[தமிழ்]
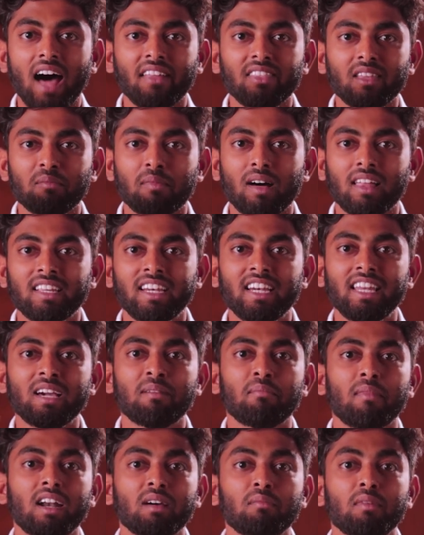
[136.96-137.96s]
அந்த மாதிரி
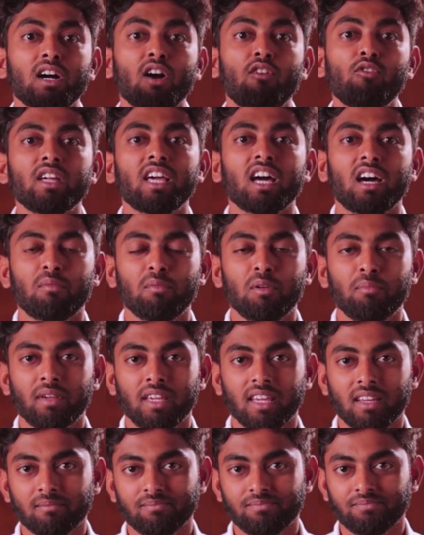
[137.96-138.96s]
நீங்கள் மனமை கவனிக்க
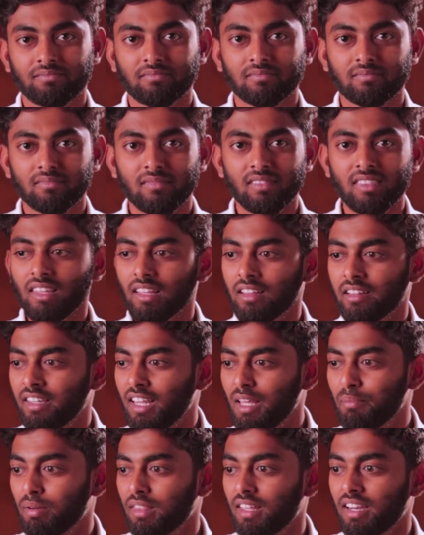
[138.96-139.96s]
ஆரம்பிப்பீங்க
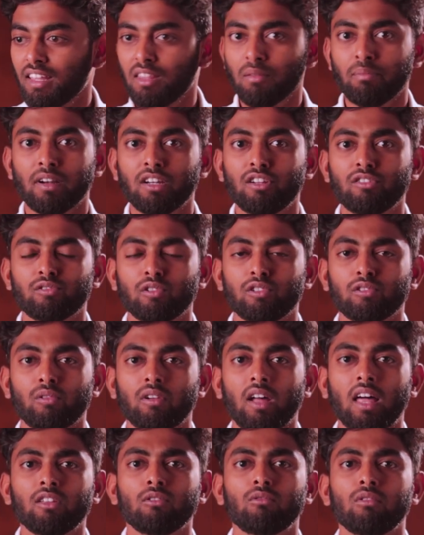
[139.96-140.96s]
இன்னும் இப்போ தானே இதை பண்ணுன்னு சொல்லி
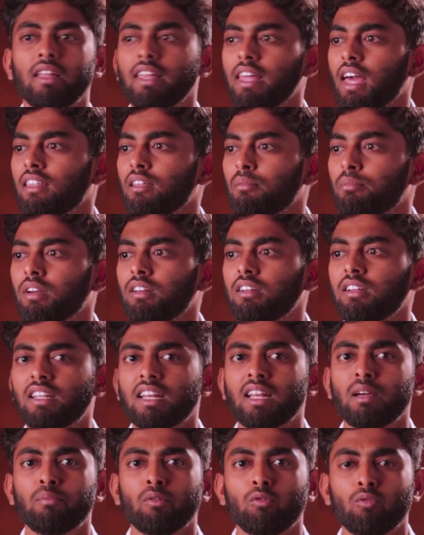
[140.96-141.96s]
சொன்னால் அதுக்குள்ளேயும் அதை
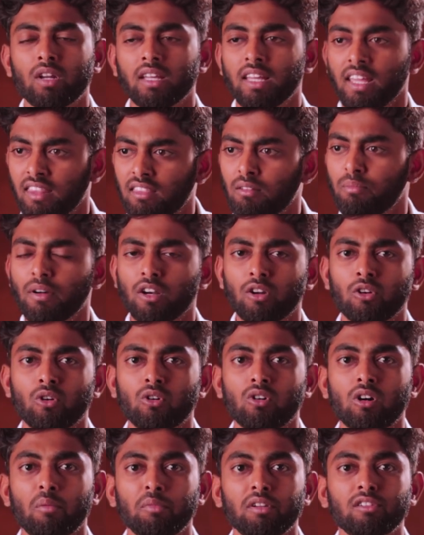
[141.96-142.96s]
பண்ணுன்ற இப்போ உனக்கு எது
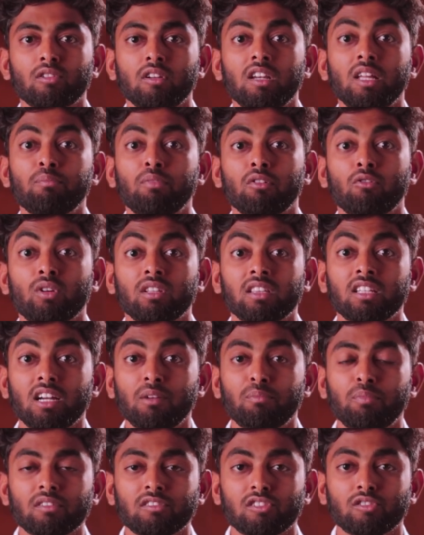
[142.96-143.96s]
பண்ணணும் அப்படின்னு சொல்லி இப்போ ஒரு
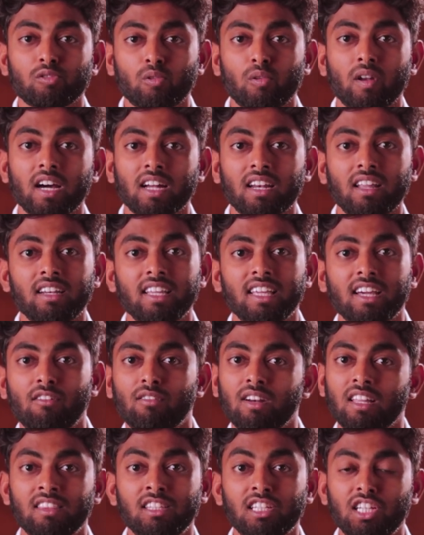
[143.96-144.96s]
தேர்ட் பர்சன் சொன்னாங்கன்னா நீங்கள்
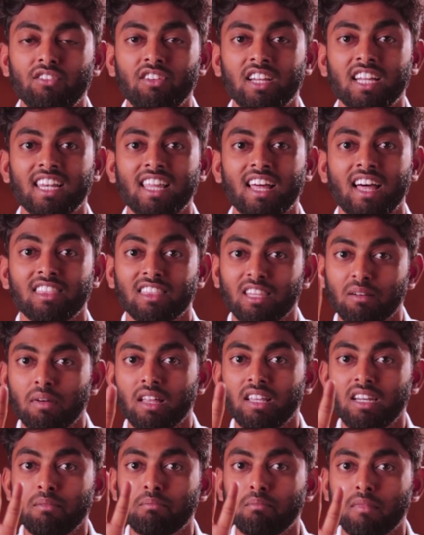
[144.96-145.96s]
அவங்கள திட்டுவீங்களே அந்த
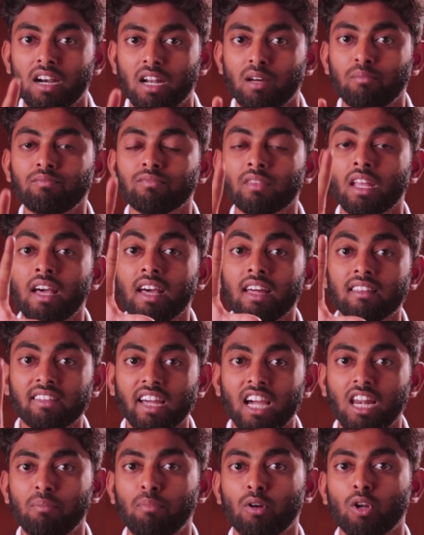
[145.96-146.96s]
மாதிரி மனம்
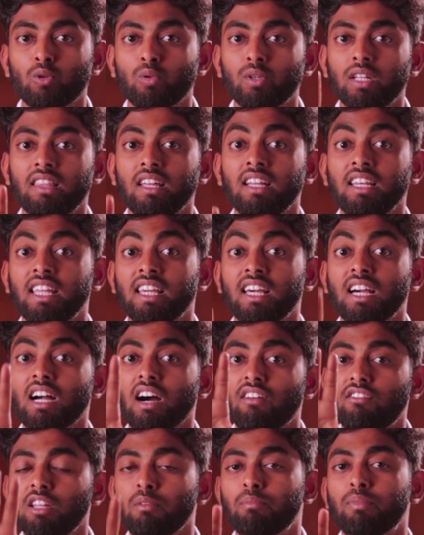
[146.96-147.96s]
செயல்படக்கூடியதை நீங்கள்
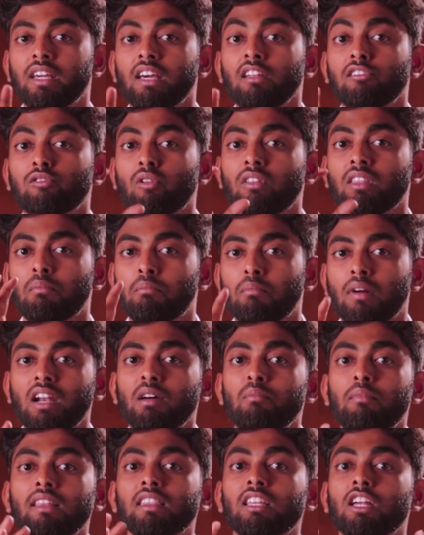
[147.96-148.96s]
கவனிப்பீங்க ஸோ அந்த
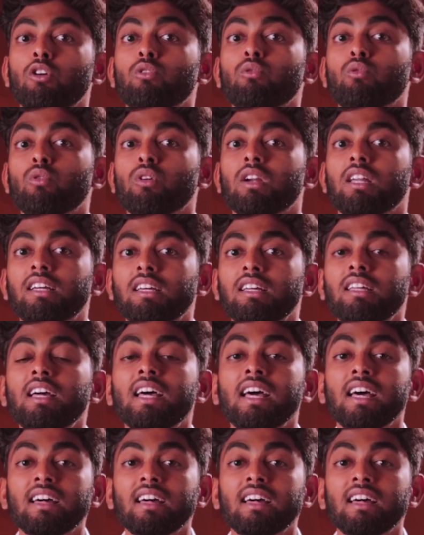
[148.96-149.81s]
மனம் அந்த அளவுக்கு உங்களுக்கு